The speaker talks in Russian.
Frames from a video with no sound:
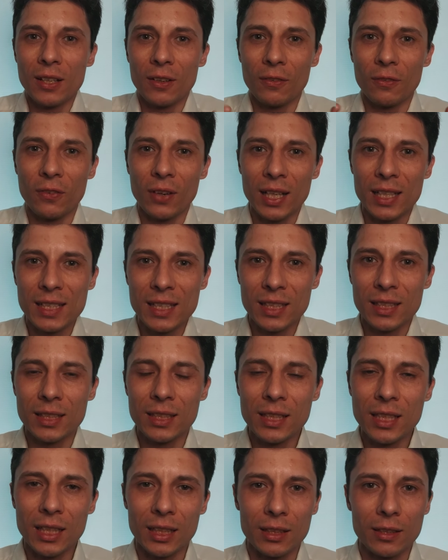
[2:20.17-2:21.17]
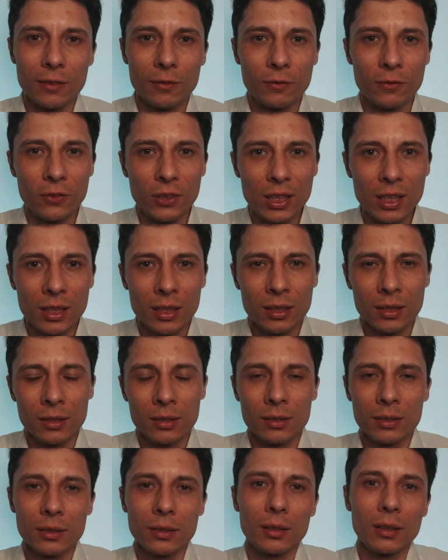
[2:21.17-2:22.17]
Вас нет, вы
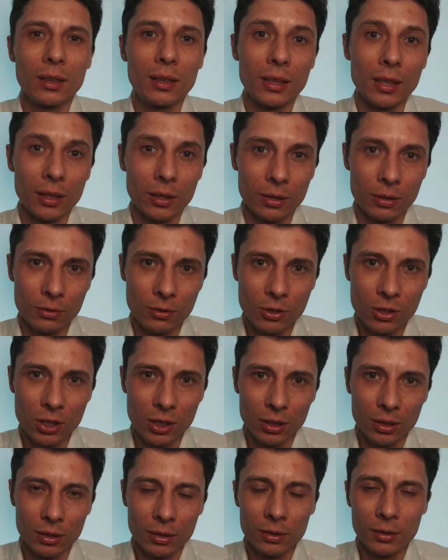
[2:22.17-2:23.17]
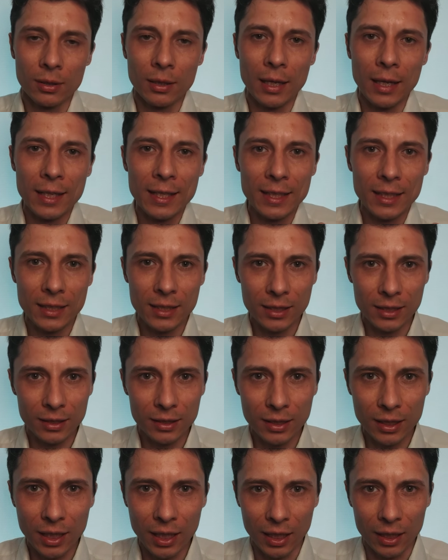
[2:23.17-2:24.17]
и я тоже
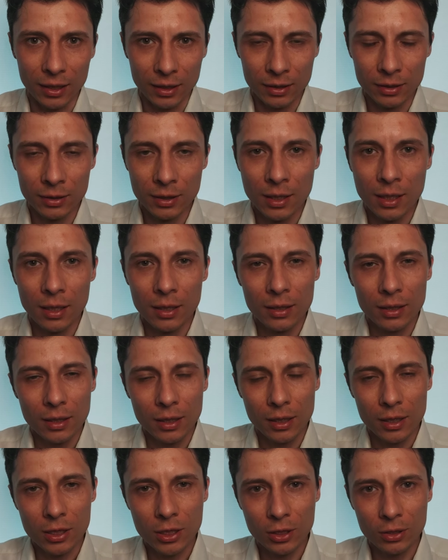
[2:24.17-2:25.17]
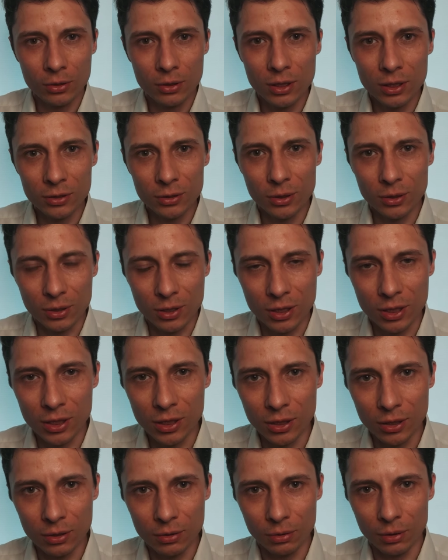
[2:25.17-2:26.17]
еда. А что делают с
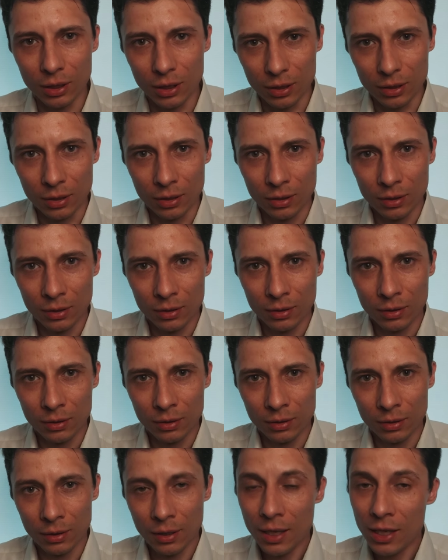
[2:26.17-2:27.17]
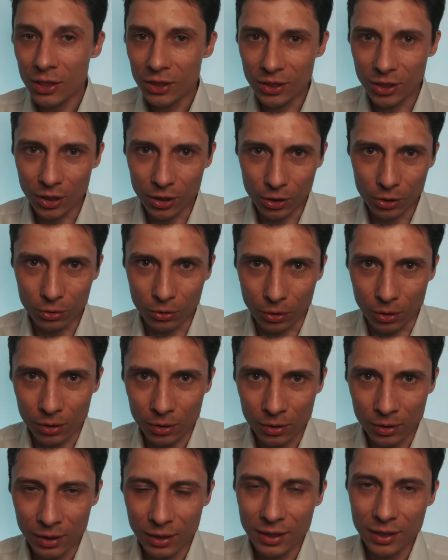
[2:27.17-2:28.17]
едой?
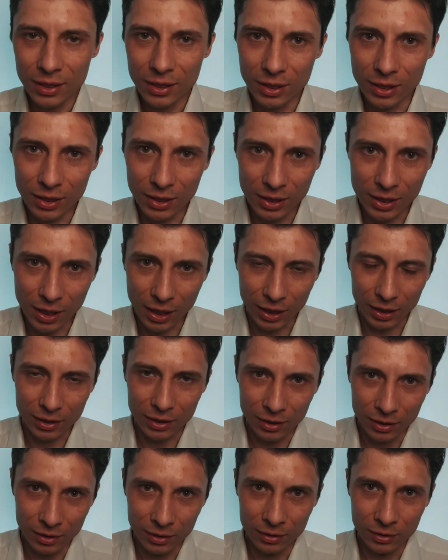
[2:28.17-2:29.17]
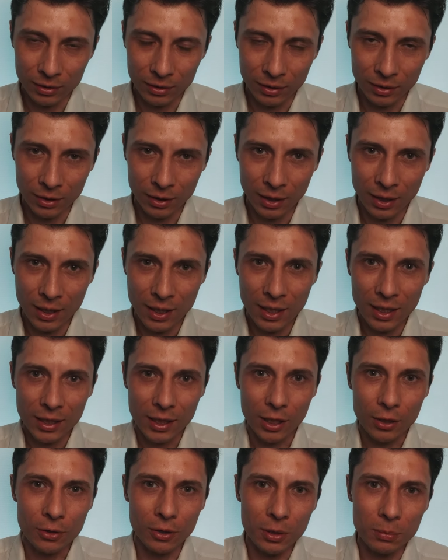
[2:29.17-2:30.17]
Ее едят.
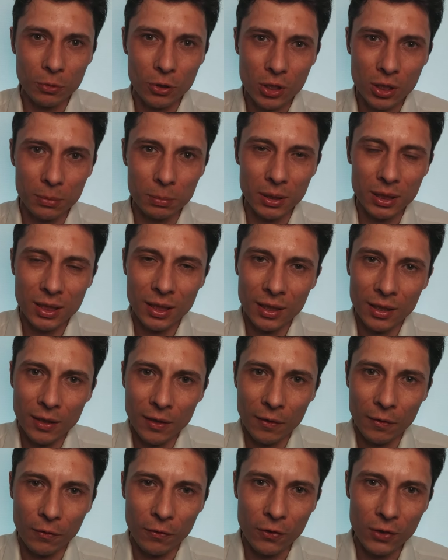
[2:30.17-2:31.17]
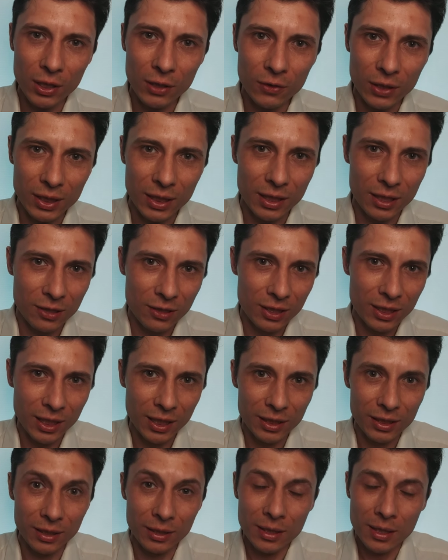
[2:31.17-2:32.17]
Какой может быть вывод из
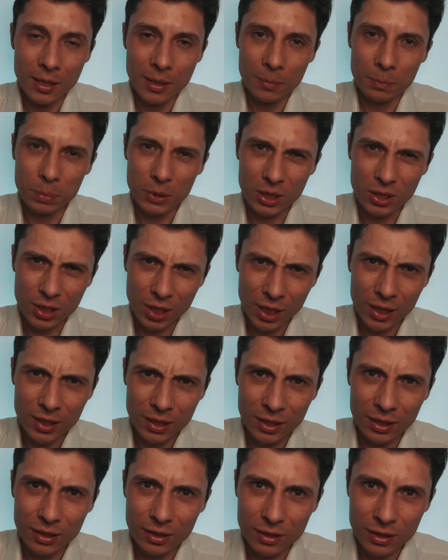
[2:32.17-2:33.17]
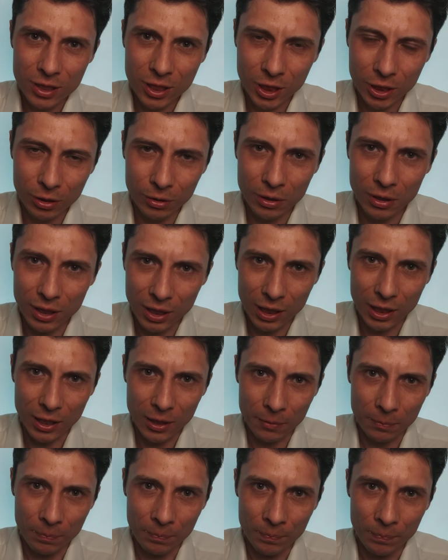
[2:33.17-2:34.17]
всей этой печальной
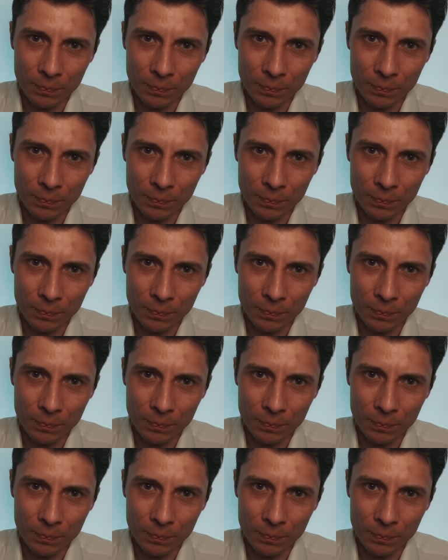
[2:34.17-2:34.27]
истории?